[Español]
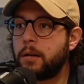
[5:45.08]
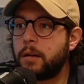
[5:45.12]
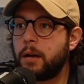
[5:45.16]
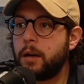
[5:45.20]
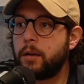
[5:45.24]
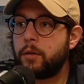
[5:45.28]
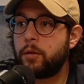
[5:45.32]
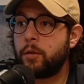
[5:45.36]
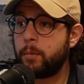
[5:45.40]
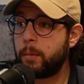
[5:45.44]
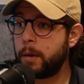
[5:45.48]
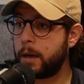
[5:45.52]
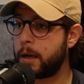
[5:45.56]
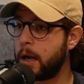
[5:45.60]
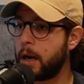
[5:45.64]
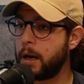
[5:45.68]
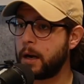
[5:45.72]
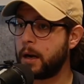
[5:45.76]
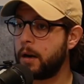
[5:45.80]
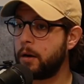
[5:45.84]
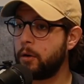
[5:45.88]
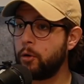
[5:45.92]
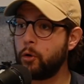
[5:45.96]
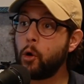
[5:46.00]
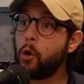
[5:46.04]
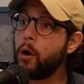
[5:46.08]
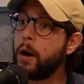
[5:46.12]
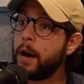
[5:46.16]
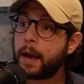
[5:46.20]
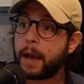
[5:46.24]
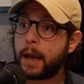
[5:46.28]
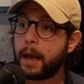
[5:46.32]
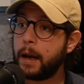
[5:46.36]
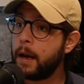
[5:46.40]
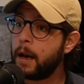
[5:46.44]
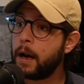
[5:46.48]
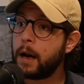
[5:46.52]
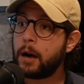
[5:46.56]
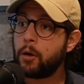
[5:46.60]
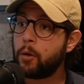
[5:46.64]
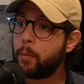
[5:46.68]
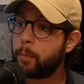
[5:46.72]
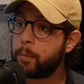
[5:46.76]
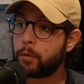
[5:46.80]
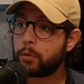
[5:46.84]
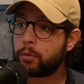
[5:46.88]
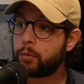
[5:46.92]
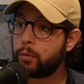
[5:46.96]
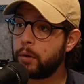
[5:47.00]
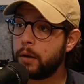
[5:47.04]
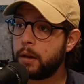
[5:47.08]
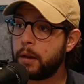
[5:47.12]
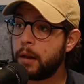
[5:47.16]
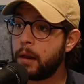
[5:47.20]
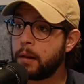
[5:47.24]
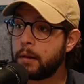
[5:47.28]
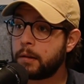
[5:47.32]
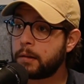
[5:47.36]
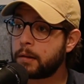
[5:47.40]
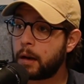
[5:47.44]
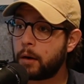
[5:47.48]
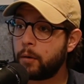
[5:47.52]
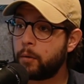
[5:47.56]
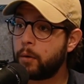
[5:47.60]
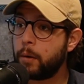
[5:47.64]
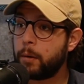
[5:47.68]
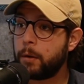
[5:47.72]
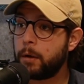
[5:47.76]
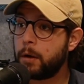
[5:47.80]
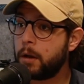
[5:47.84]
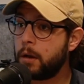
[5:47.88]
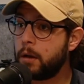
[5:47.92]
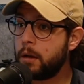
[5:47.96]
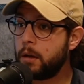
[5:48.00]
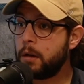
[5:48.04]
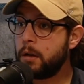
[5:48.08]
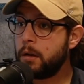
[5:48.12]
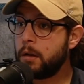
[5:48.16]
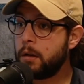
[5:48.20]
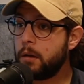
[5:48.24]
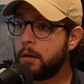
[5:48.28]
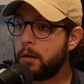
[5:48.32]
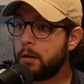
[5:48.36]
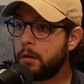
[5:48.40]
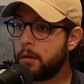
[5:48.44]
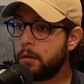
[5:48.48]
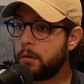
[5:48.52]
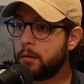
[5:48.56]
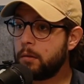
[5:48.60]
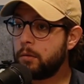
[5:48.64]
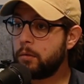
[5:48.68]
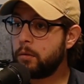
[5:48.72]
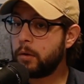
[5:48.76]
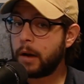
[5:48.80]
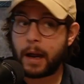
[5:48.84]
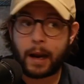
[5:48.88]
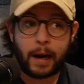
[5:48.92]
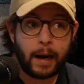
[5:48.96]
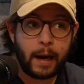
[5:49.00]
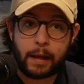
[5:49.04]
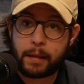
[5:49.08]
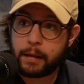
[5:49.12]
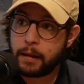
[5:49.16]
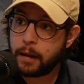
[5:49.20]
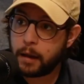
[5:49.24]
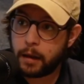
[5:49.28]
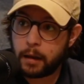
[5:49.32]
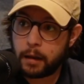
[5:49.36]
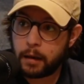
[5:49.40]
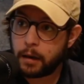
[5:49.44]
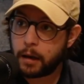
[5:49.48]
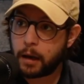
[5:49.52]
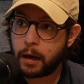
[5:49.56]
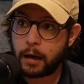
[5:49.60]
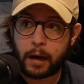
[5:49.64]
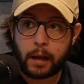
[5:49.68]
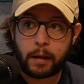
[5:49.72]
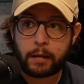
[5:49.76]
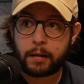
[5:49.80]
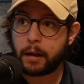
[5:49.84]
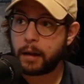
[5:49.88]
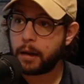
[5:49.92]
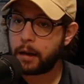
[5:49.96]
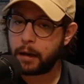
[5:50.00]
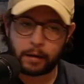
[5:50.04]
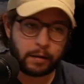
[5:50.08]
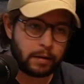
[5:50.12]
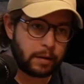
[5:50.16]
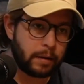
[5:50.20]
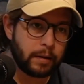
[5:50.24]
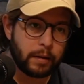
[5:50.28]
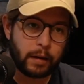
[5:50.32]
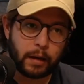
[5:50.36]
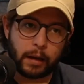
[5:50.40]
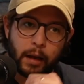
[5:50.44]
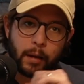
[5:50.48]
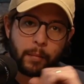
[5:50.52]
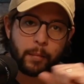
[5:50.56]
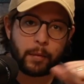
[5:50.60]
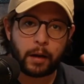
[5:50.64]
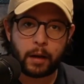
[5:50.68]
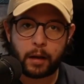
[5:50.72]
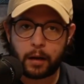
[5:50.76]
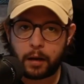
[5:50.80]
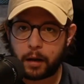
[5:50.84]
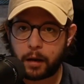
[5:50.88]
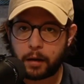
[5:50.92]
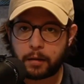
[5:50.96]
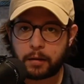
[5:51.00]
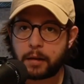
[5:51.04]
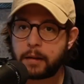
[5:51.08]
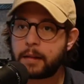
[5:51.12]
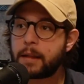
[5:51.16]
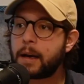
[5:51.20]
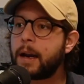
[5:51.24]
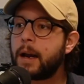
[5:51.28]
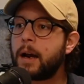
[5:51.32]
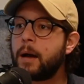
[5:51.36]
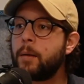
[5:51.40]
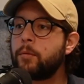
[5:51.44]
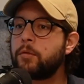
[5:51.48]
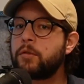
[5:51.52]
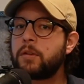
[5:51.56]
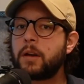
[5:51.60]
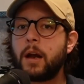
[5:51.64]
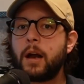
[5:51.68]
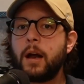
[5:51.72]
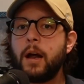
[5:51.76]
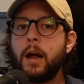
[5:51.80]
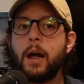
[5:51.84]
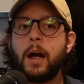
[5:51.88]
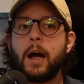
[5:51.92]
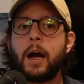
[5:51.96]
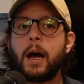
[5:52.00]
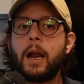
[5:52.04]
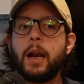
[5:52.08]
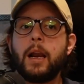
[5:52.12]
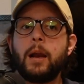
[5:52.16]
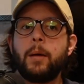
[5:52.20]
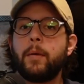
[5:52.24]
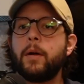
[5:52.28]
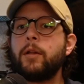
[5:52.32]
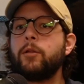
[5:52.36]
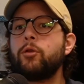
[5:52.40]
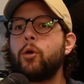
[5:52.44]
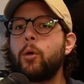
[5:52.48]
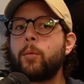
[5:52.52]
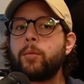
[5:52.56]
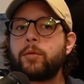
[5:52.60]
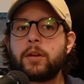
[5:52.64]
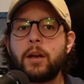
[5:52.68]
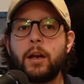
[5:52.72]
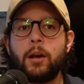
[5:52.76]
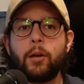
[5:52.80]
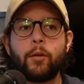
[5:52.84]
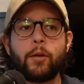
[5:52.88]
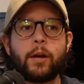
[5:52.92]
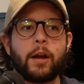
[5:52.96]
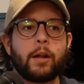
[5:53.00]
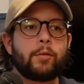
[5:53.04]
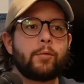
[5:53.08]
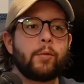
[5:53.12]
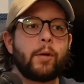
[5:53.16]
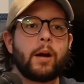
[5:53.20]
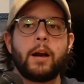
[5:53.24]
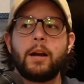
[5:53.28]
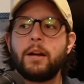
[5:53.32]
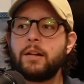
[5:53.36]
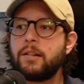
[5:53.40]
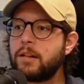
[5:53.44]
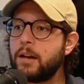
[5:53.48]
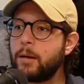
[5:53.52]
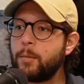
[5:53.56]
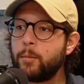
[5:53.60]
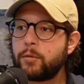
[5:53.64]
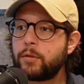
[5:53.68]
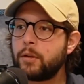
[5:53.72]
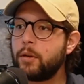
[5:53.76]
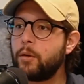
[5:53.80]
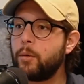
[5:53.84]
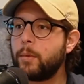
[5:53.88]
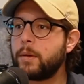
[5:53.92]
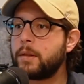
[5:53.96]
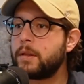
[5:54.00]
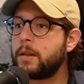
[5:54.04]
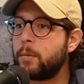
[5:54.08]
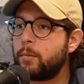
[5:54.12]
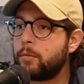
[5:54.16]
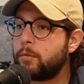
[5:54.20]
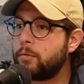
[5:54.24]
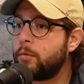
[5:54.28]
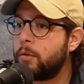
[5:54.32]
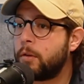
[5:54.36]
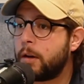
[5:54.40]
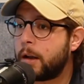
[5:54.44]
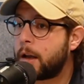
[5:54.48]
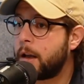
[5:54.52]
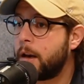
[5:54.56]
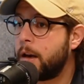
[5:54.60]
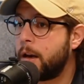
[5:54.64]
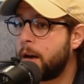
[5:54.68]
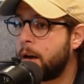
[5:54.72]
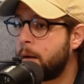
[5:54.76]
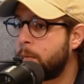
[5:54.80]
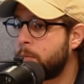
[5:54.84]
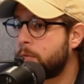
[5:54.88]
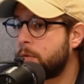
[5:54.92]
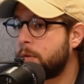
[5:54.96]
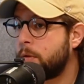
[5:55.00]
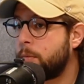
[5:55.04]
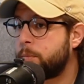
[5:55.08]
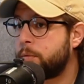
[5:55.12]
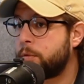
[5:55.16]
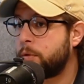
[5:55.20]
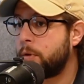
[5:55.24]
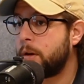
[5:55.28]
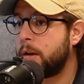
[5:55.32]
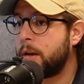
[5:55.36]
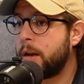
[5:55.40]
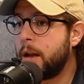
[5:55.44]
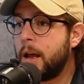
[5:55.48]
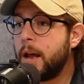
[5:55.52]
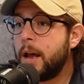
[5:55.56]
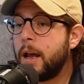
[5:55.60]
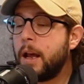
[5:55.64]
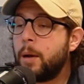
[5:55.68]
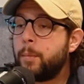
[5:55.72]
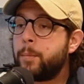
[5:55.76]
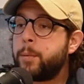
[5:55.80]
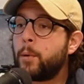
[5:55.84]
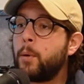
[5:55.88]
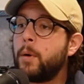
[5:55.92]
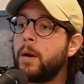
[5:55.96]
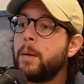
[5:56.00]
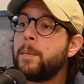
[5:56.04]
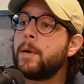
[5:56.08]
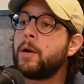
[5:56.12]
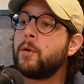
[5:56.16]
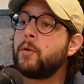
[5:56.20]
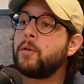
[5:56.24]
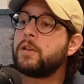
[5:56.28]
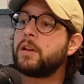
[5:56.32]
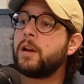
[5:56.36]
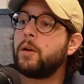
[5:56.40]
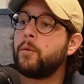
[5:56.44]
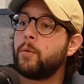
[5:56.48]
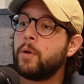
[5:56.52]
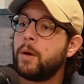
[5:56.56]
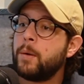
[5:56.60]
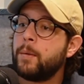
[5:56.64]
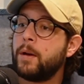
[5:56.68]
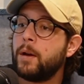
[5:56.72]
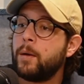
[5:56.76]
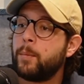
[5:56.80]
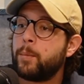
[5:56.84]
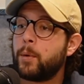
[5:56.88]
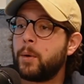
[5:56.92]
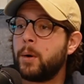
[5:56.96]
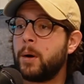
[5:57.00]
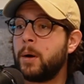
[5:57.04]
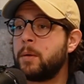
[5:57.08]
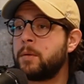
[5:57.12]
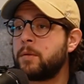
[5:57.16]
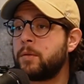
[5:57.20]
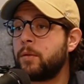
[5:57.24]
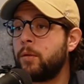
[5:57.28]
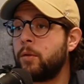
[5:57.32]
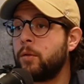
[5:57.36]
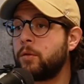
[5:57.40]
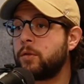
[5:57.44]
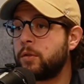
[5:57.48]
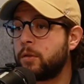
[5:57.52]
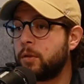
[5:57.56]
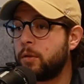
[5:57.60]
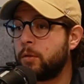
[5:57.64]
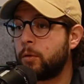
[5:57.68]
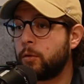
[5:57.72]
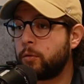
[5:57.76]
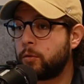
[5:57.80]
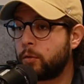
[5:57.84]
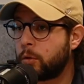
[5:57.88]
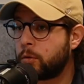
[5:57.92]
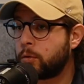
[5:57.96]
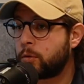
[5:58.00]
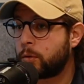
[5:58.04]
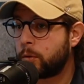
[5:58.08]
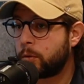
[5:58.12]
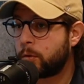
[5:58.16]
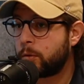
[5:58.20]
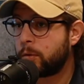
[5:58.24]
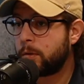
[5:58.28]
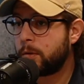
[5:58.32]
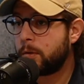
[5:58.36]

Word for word: selección mexicana. no le generan oportunidades al 9. A nadie, ¿eh? A nadie. Así se llame, así traigamos a, Lewandowski, lo naturalicemos y lo metamos, no le generamos opciones. El problema no es el 9, el problema son los, otros.